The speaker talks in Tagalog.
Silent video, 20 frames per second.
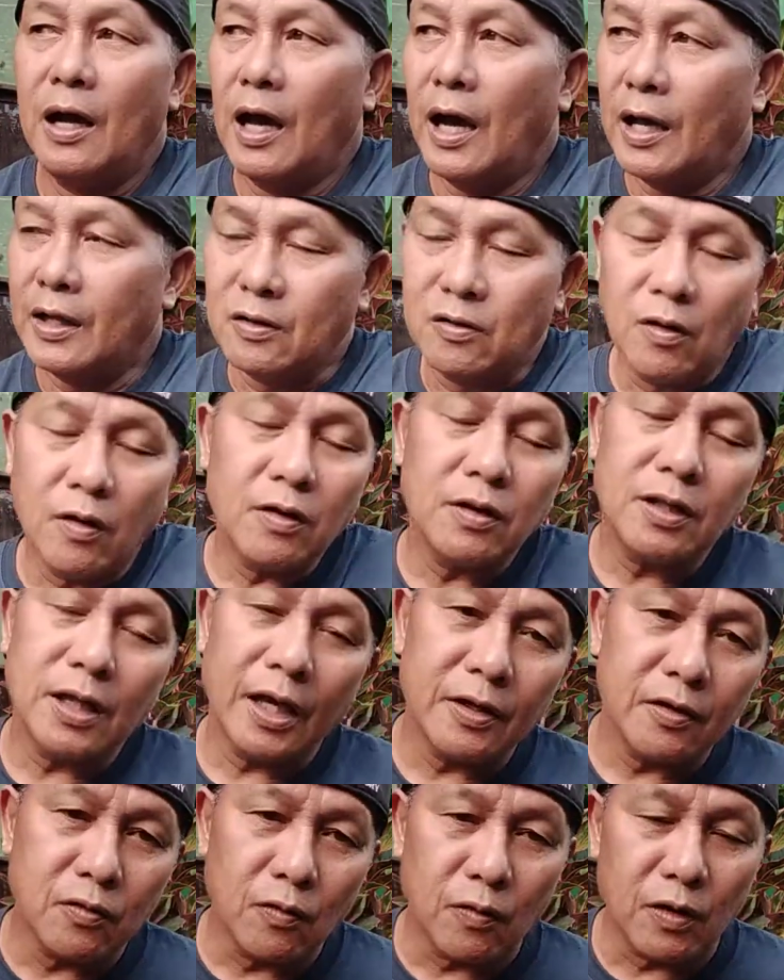I don't
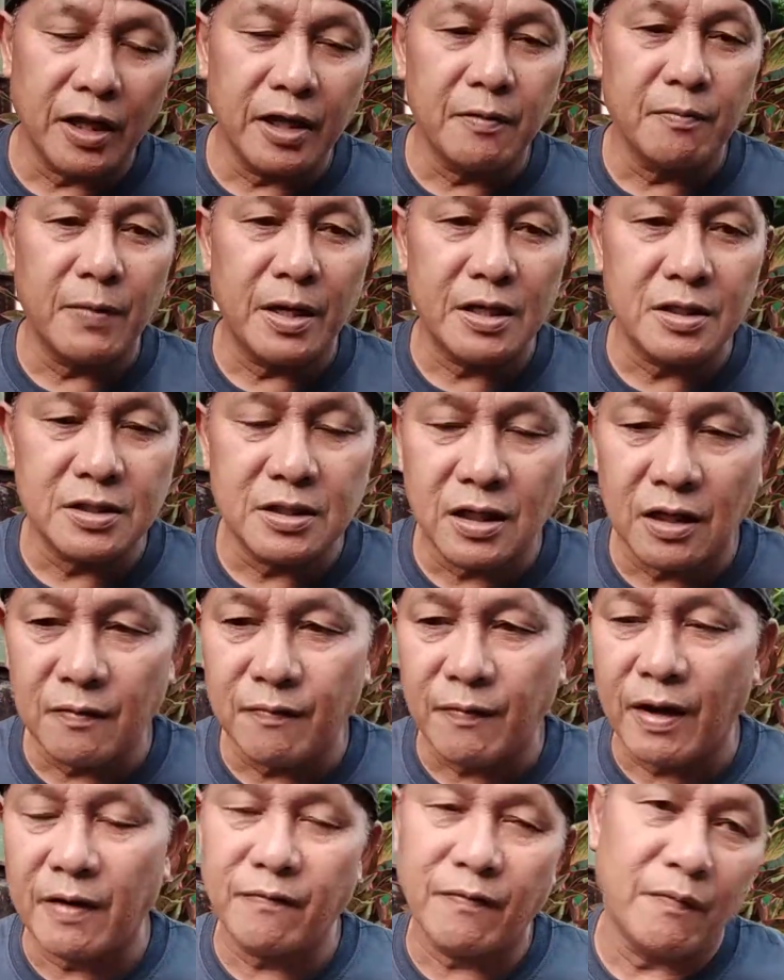like to claim myself
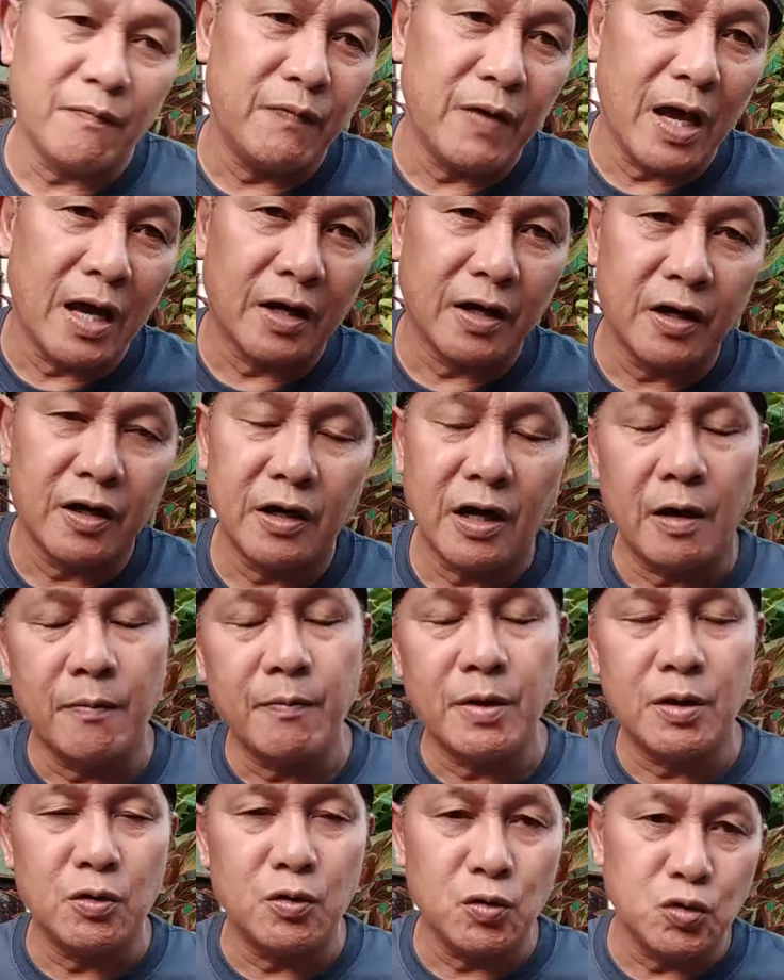I'm a blogger, I'm
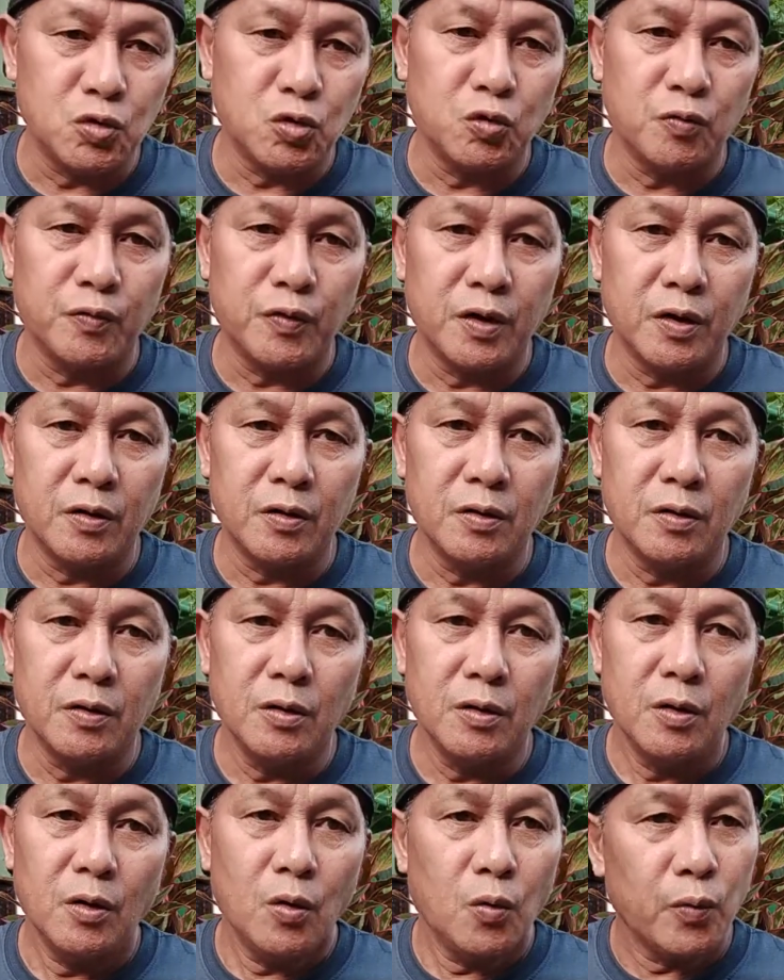a YouTuber
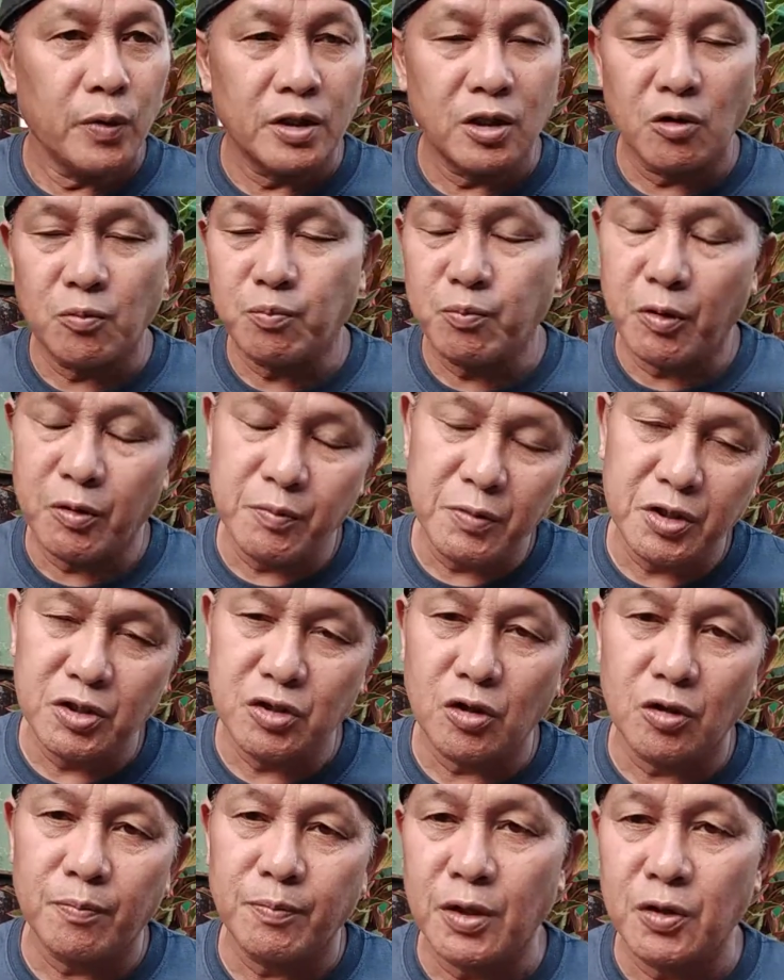without
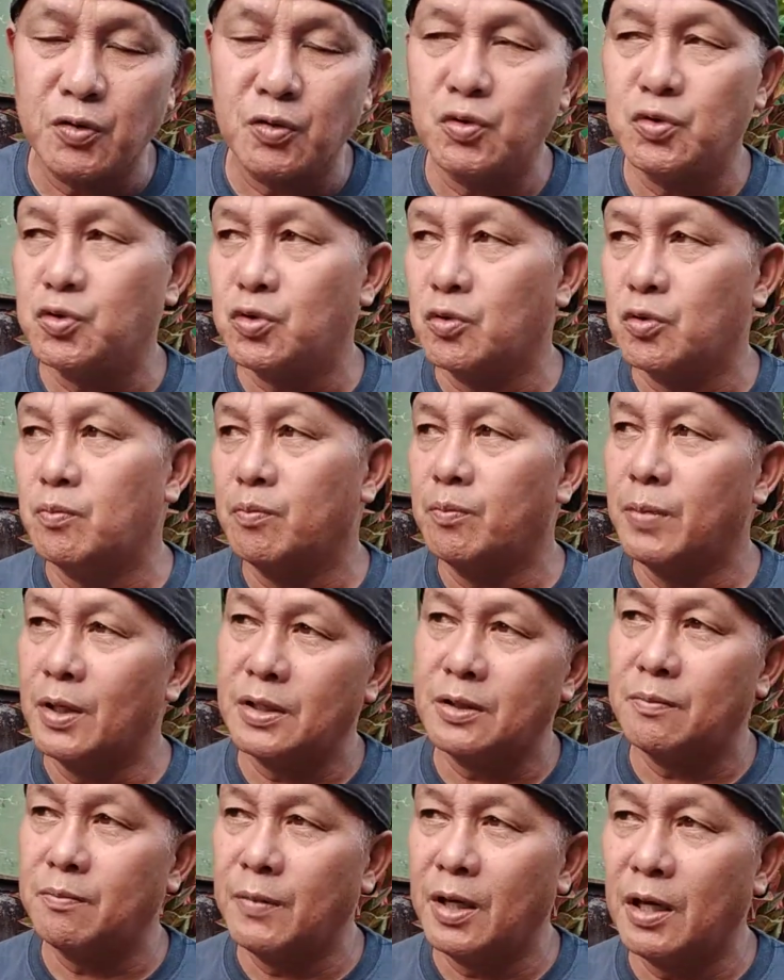permission of the YouTube. But
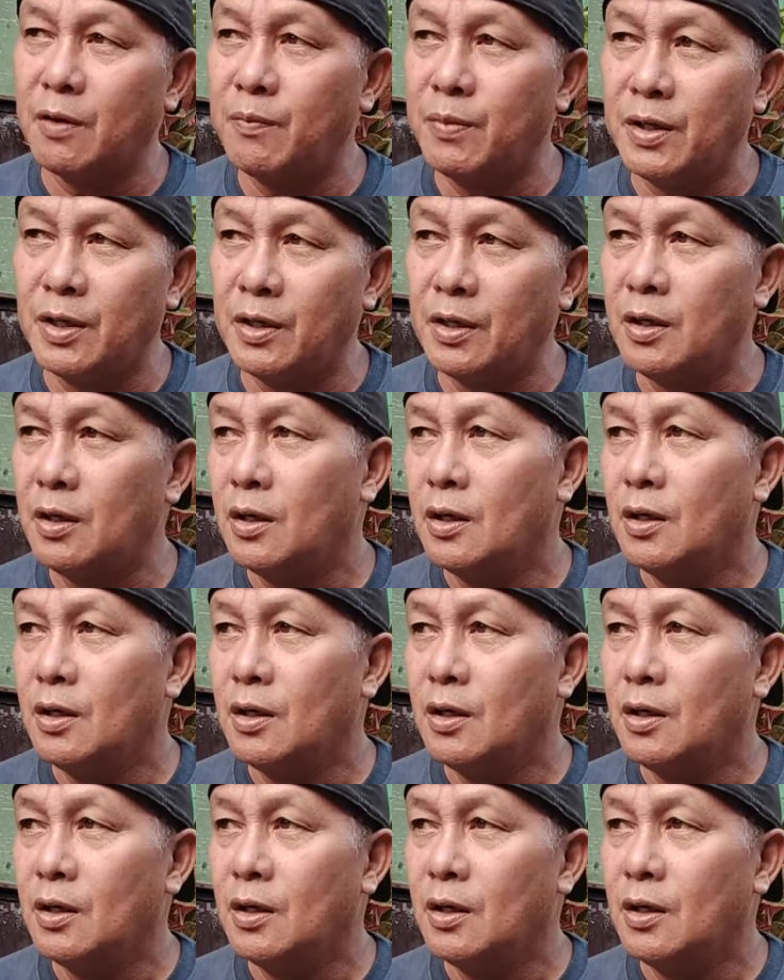maybe